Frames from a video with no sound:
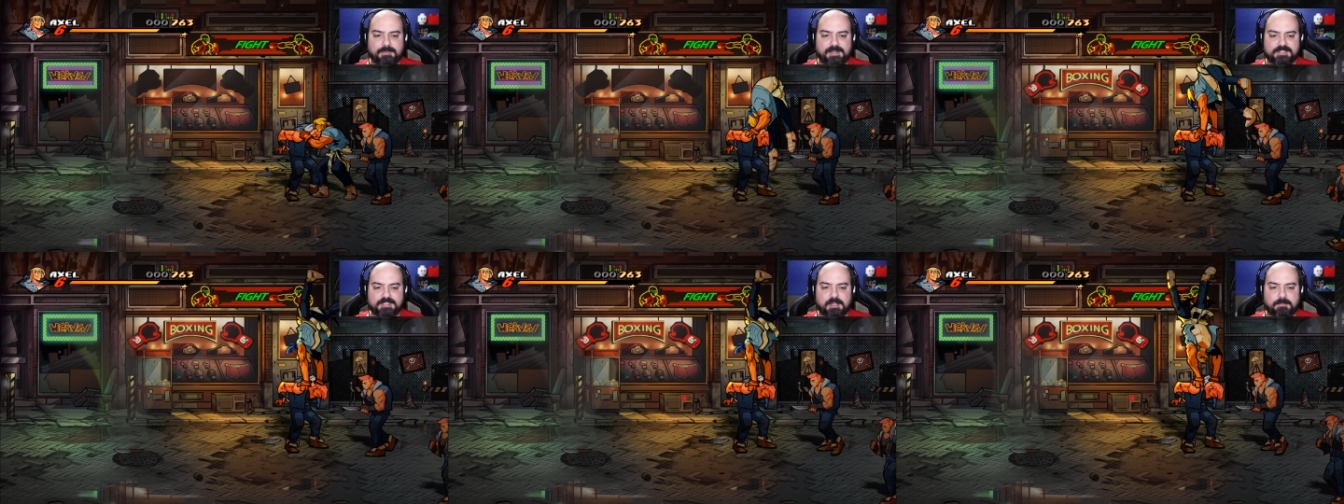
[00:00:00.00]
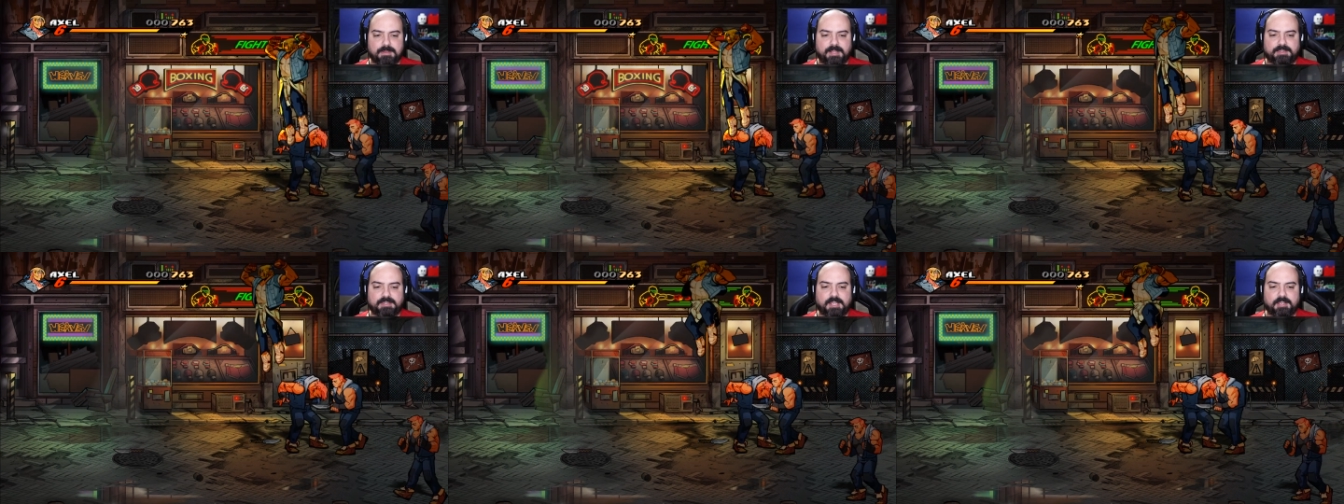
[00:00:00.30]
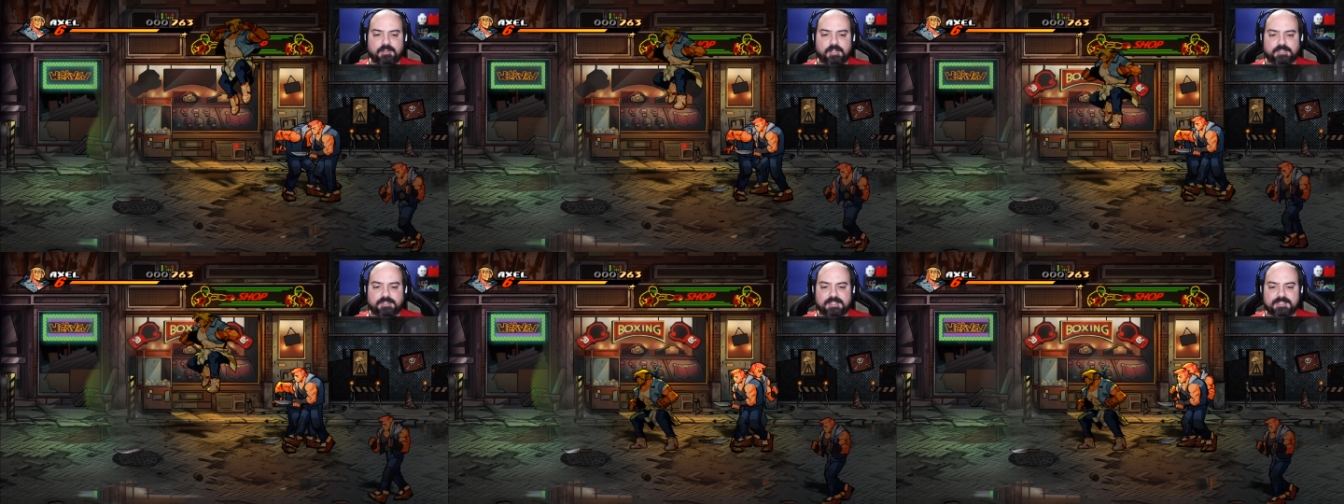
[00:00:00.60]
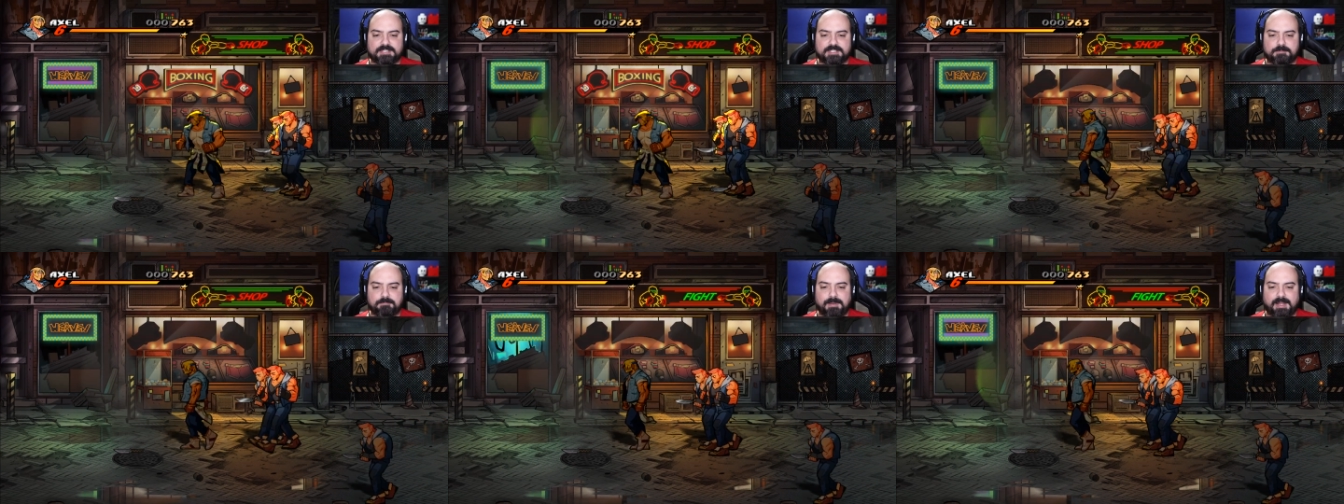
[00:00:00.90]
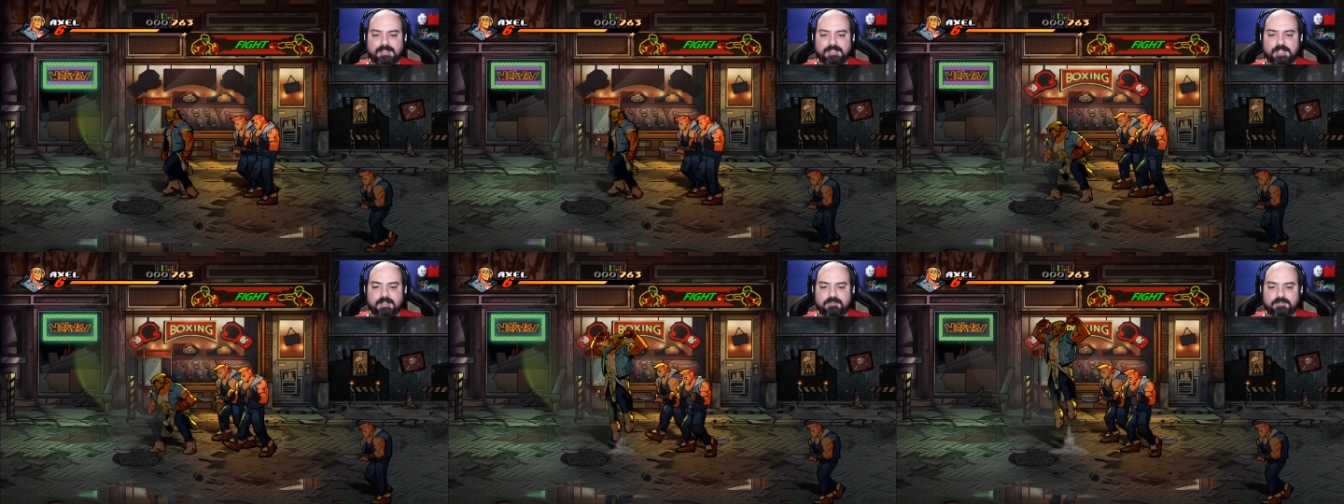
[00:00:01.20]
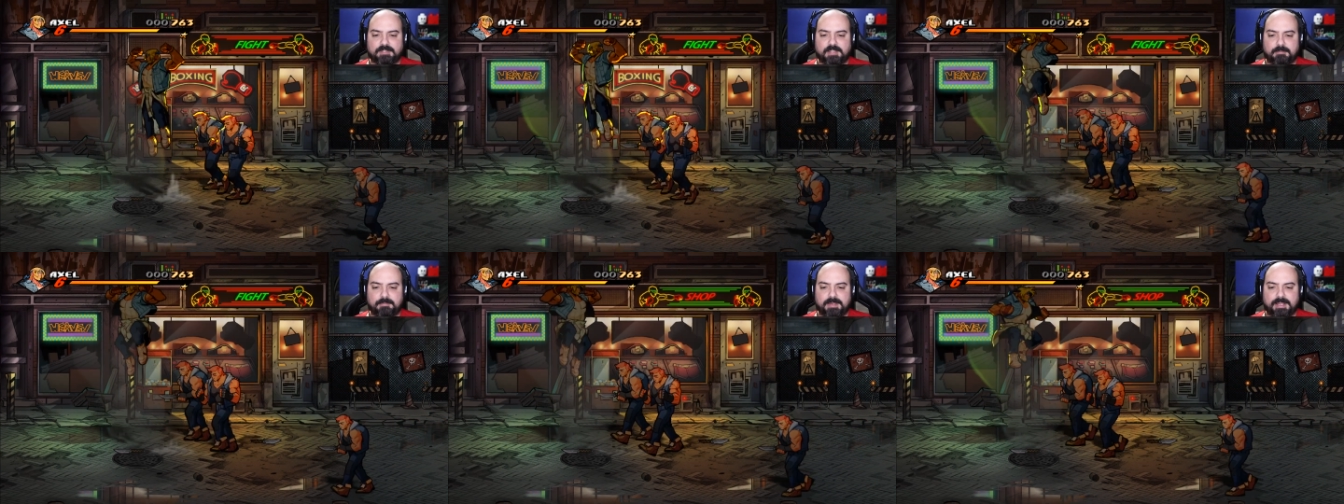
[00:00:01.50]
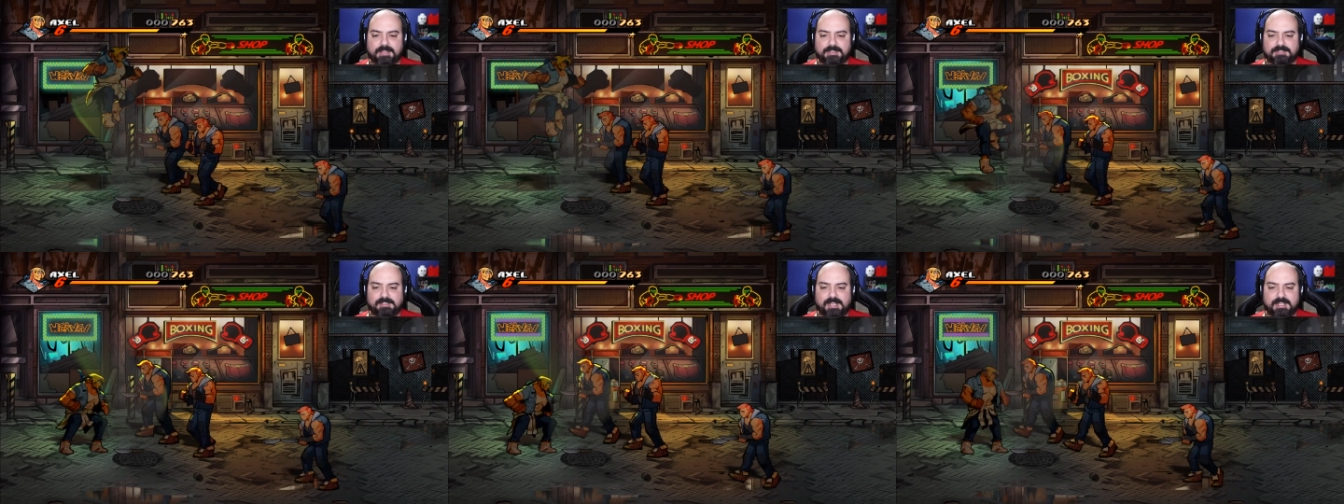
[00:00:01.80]
mas também tem, ó, tem esse balão, que
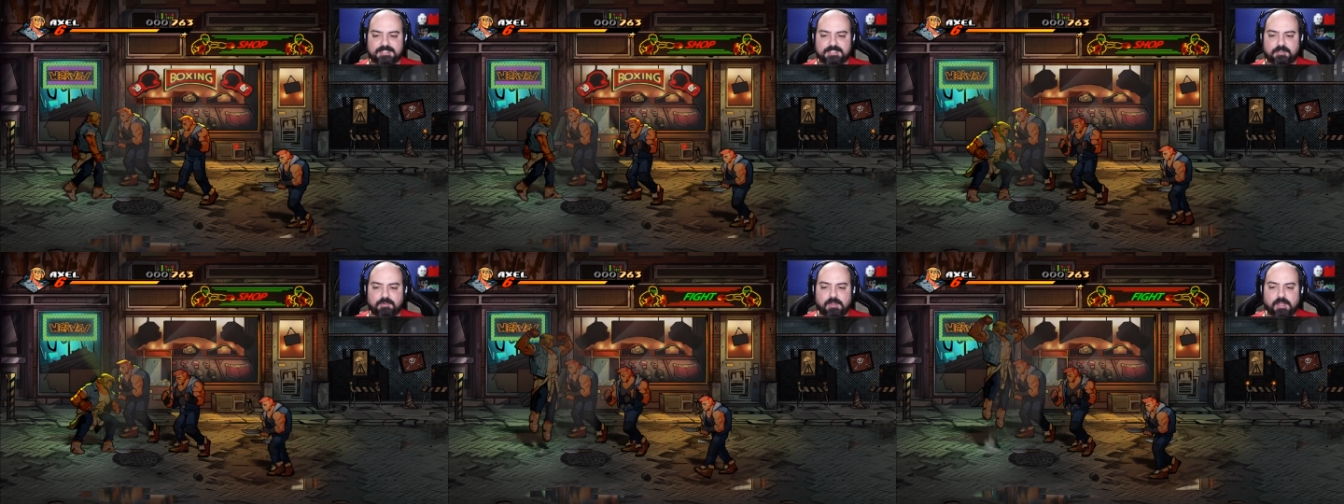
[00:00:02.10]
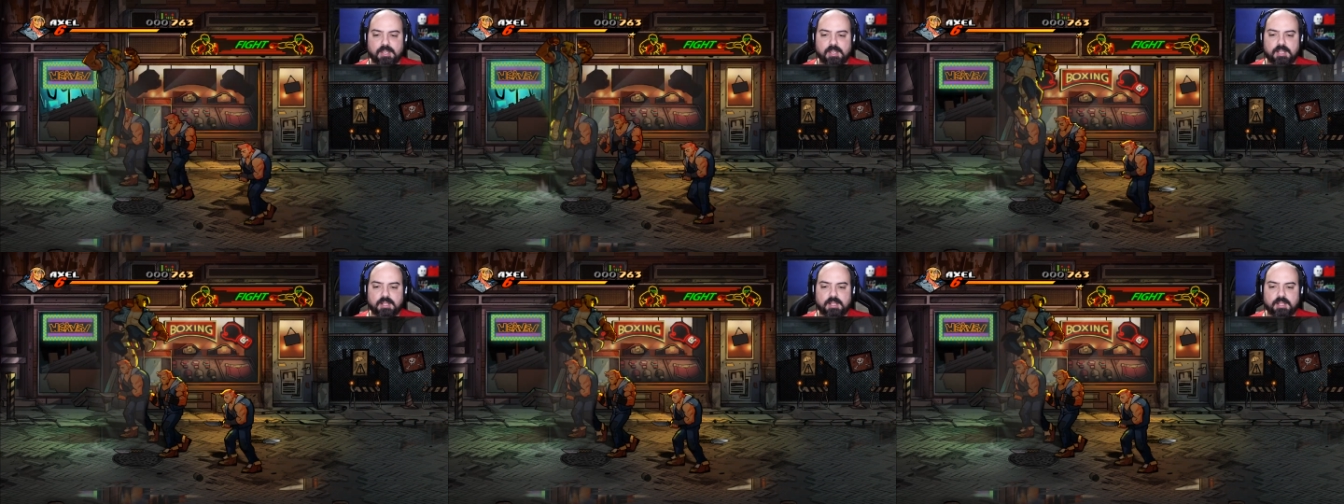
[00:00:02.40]
também é clássico.